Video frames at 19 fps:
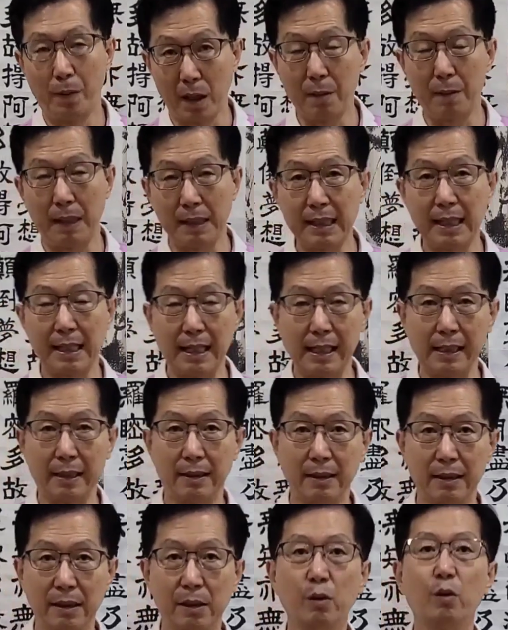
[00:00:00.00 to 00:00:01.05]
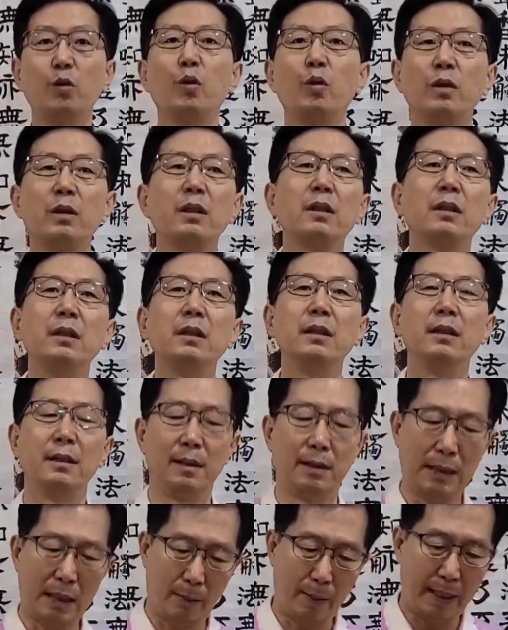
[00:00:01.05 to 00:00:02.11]
벌어봤잖아요. 그리고 또 이
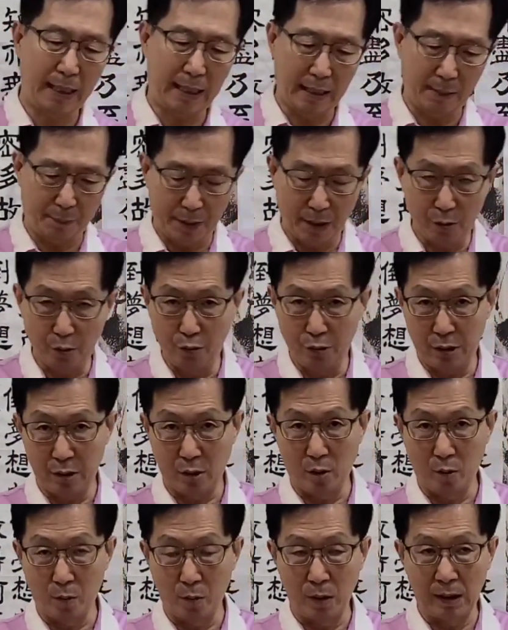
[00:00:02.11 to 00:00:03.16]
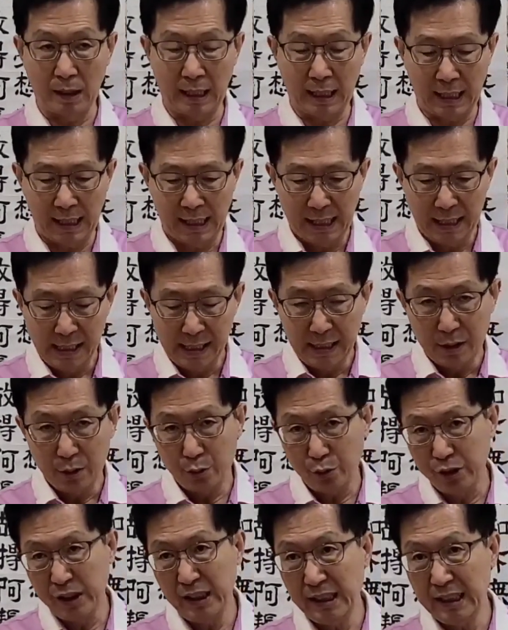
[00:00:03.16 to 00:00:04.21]
사회 평균적으로 볼 때
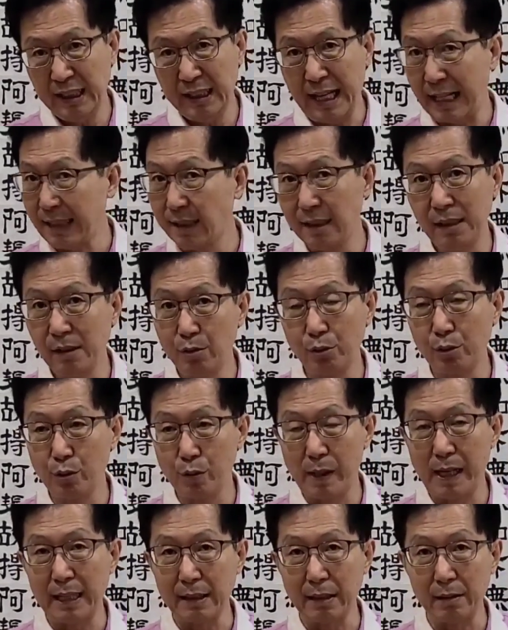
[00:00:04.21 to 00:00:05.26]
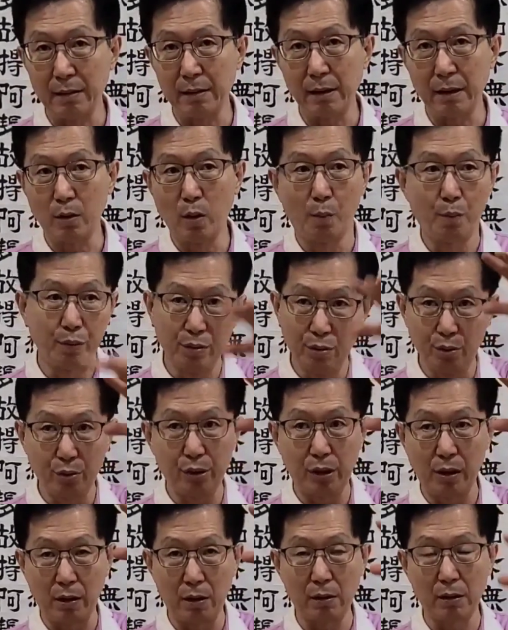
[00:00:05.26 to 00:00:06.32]
수익이 낮은 구조가 아니었어요. 높은
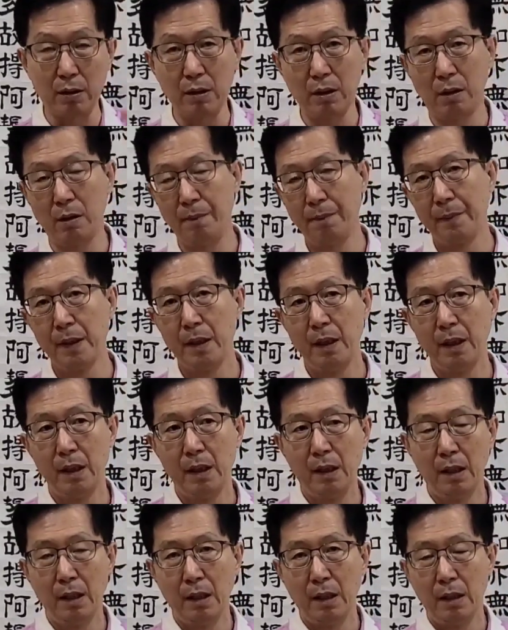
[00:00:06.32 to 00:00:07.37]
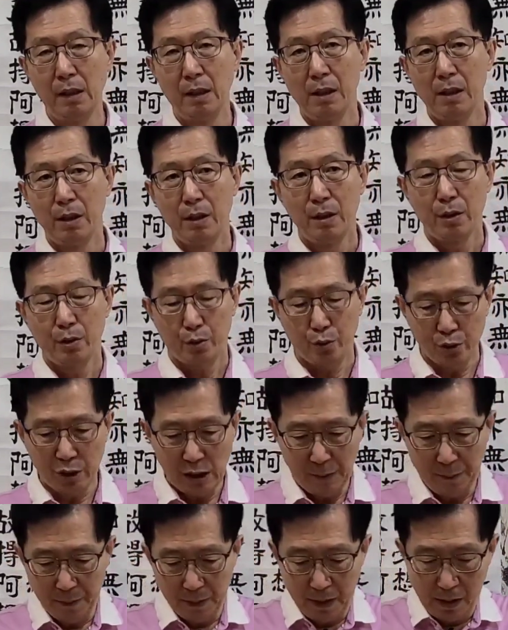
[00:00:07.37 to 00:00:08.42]
구조였거든요.
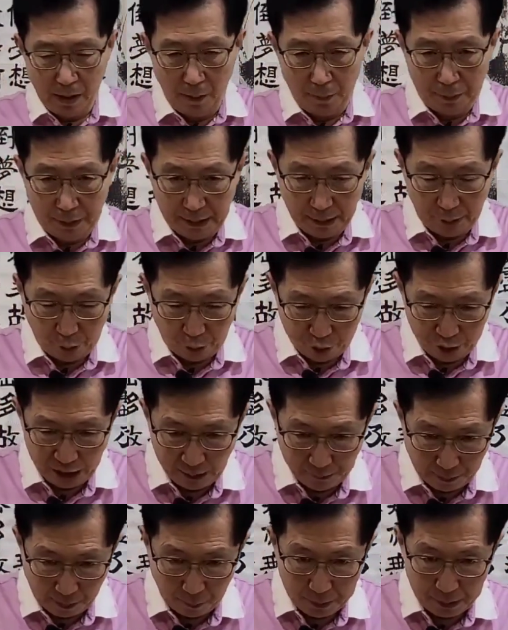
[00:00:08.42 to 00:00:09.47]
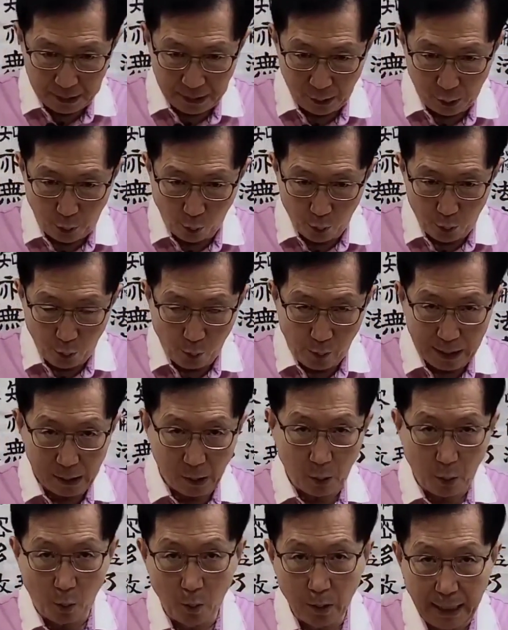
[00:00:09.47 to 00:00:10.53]
수입을 없이 수입 없이 종교
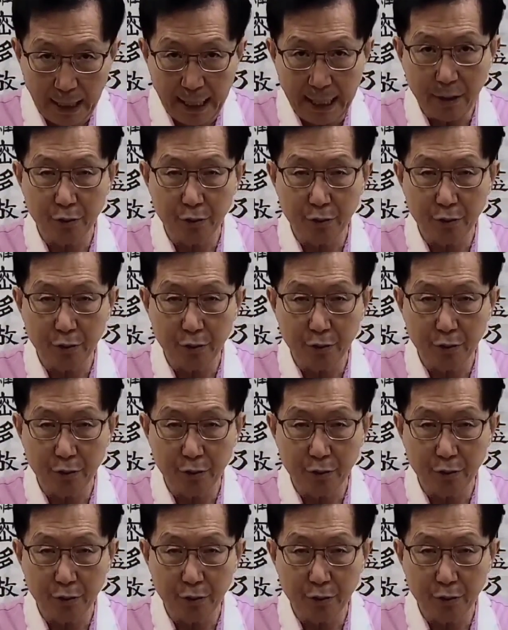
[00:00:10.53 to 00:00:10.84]
활동의